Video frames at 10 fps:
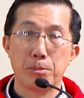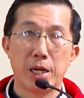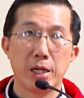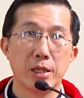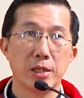
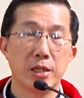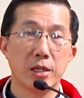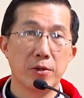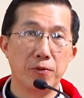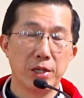bằng
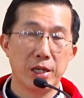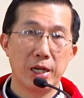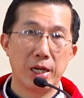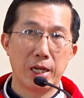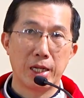những
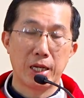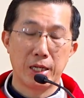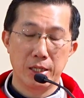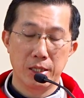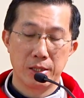việc lành
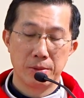thánh